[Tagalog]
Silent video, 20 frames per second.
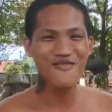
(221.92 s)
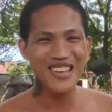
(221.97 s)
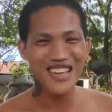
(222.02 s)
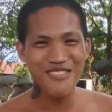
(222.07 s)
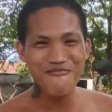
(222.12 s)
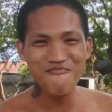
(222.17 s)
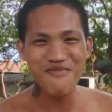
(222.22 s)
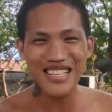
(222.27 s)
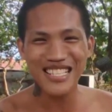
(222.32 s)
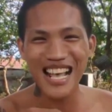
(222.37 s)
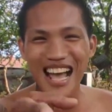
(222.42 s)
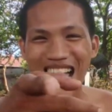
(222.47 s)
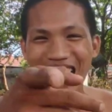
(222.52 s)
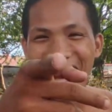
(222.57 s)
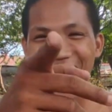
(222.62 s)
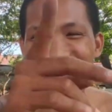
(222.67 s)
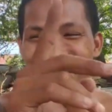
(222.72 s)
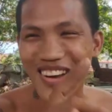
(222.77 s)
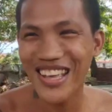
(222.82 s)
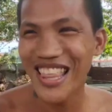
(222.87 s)
nang
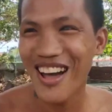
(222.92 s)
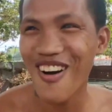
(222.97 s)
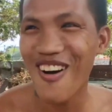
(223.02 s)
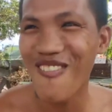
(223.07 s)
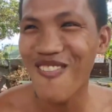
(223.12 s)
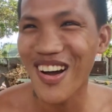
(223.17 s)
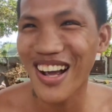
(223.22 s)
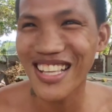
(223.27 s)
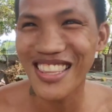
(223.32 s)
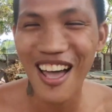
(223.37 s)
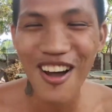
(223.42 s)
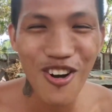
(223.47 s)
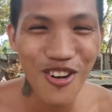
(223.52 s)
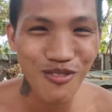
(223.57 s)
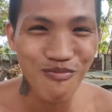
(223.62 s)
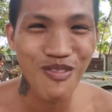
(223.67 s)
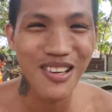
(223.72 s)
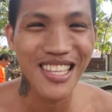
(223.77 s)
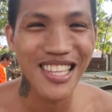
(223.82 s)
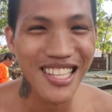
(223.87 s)
nang-iinsulto sa kanya
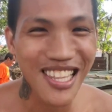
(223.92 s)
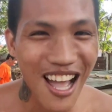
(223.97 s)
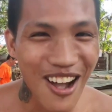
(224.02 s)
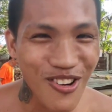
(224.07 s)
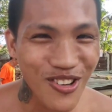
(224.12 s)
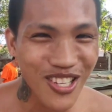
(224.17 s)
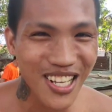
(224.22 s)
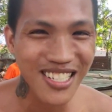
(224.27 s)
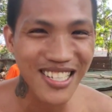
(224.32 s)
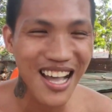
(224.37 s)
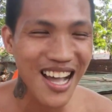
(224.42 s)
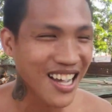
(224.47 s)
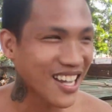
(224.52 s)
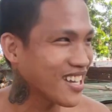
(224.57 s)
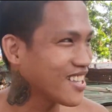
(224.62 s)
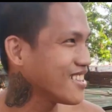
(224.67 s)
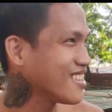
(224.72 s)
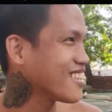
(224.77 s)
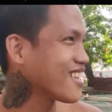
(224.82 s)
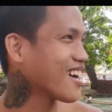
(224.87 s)
at mga basher
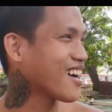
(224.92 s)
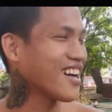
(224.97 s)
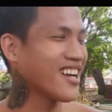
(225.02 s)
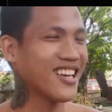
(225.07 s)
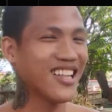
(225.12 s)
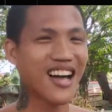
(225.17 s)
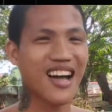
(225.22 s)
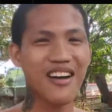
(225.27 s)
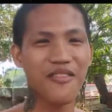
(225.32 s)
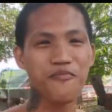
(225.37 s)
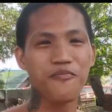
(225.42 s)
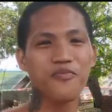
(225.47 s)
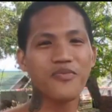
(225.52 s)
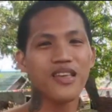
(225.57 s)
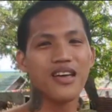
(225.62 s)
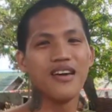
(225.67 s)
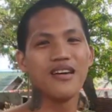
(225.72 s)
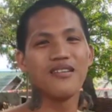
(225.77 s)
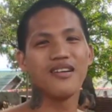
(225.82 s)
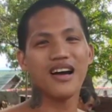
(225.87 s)
niya,
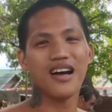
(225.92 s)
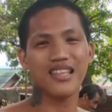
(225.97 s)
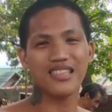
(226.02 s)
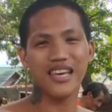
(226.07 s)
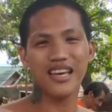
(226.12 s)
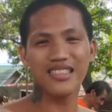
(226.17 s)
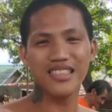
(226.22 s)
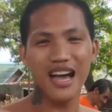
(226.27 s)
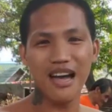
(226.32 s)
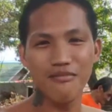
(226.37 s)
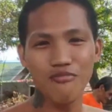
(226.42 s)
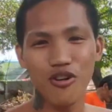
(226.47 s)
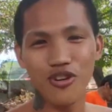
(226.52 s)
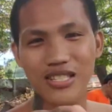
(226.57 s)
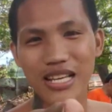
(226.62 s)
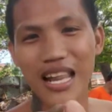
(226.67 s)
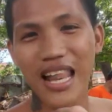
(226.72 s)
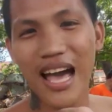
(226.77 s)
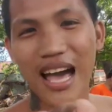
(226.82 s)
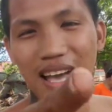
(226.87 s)
magpapakilala daw siya
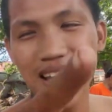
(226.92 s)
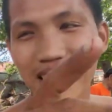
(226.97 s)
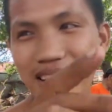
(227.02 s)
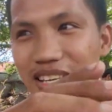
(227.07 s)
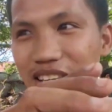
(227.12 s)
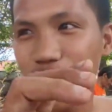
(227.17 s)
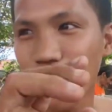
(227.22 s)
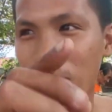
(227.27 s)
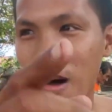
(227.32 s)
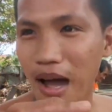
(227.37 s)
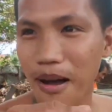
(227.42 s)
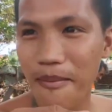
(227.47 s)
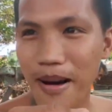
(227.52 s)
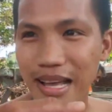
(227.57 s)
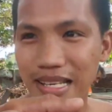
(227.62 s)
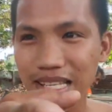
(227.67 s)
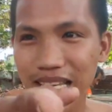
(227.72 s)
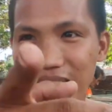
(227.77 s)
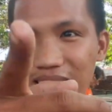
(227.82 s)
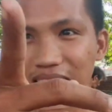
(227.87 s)
kung sino daw si
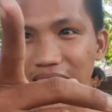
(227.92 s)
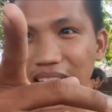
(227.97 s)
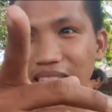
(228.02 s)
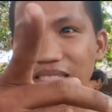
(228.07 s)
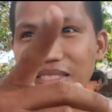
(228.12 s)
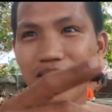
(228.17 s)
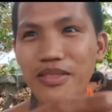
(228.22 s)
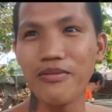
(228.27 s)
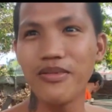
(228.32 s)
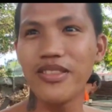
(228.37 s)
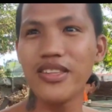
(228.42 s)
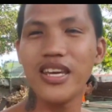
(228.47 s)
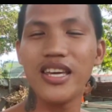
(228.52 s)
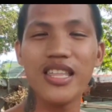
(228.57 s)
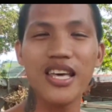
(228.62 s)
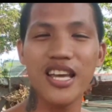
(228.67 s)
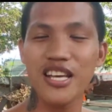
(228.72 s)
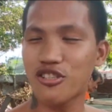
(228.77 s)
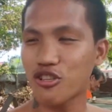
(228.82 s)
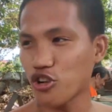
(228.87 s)
Batang Yagit.
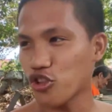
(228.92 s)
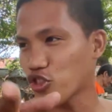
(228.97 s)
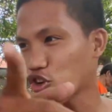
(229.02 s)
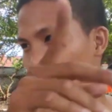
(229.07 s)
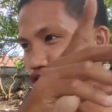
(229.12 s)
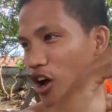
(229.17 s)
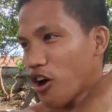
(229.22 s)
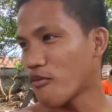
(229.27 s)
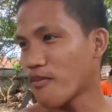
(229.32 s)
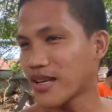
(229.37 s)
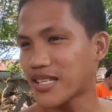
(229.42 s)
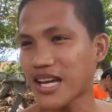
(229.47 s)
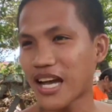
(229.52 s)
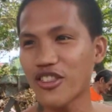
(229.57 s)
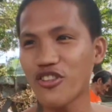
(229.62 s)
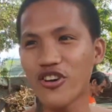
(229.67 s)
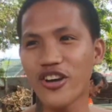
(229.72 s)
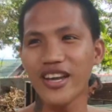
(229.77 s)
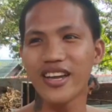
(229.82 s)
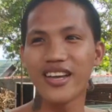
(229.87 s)
Matibay daw
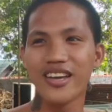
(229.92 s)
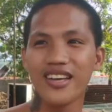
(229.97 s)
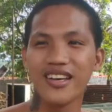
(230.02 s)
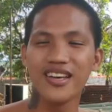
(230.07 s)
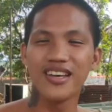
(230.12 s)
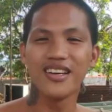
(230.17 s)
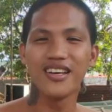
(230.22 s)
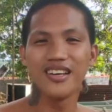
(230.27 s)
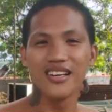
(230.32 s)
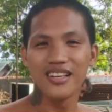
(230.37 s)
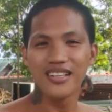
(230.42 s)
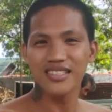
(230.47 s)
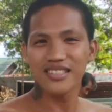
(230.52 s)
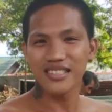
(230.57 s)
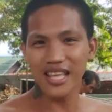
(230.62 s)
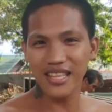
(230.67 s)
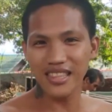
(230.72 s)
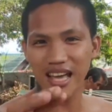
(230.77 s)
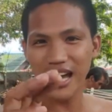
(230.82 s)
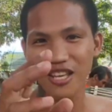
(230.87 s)
siya at sanay sa bugbog.
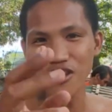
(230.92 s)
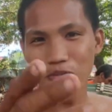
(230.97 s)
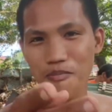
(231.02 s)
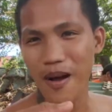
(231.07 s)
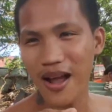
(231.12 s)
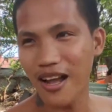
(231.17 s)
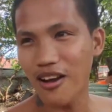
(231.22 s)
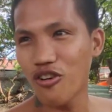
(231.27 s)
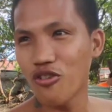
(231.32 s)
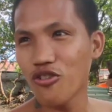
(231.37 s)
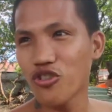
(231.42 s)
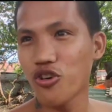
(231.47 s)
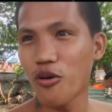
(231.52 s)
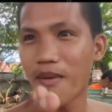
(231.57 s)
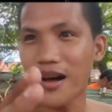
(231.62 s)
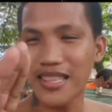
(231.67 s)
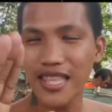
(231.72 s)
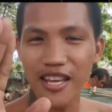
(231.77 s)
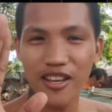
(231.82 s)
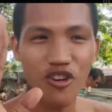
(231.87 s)

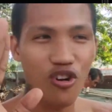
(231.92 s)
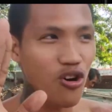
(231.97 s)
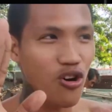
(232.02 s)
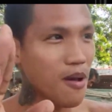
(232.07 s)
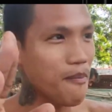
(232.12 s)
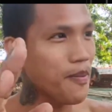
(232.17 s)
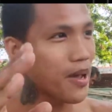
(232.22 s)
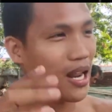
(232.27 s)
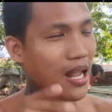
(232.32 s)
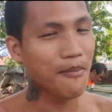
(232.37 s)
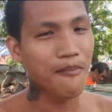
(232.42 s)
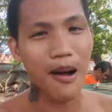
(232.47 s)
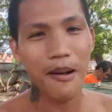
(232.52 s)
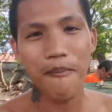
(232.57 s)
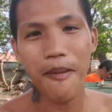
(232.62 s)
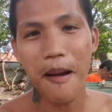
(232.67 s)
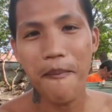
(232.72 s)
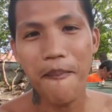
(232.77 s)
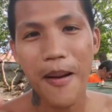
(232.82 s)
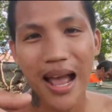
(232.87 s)
Nakahanda na nga daw ang
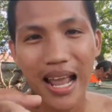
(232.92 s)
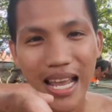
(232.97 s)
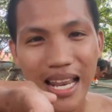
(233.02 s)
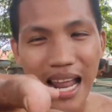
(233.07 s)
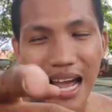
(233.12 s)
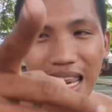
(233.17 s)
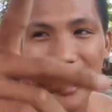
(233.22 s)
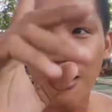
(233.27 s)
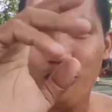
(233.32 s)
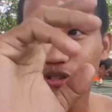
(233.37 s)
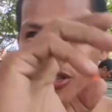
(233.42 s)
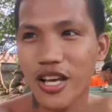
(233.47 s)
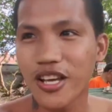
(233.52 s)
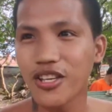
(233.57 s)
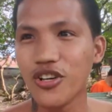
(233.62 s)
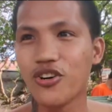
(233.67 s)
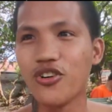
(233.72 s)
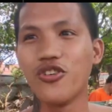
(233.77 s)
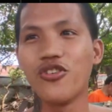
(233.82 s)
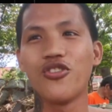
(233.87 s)
panganya at
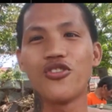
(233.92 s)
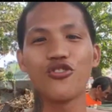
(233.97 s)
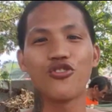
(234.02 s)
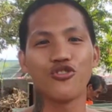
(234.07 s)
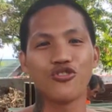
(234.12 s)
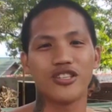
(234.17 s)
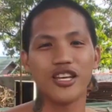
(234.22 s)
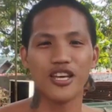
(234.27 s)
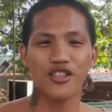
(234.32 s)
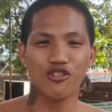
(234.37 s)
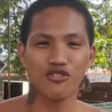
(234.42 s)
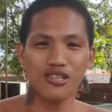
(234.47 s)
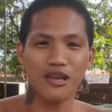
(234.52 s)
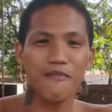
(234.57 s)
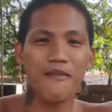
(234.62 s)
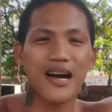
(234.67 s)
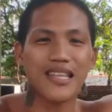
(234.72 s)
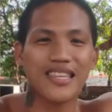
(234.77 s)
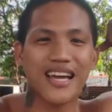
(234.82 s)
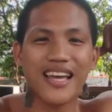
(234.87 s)
pati bodega niya
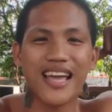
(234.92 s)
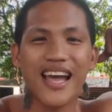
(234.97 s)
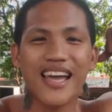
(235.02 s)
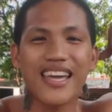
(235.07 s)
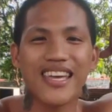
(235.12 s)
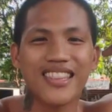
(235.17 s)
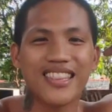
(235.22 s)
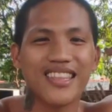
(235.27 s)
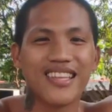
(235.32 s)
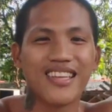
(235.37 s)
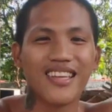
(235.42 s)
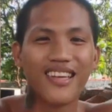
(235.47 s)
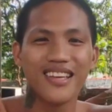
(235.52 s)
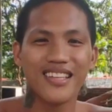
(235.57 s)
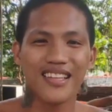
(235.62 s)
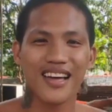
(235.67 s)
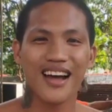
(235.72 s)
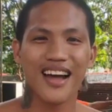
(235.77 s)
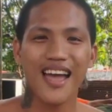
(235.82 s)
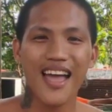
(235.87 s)
para kay Pagara.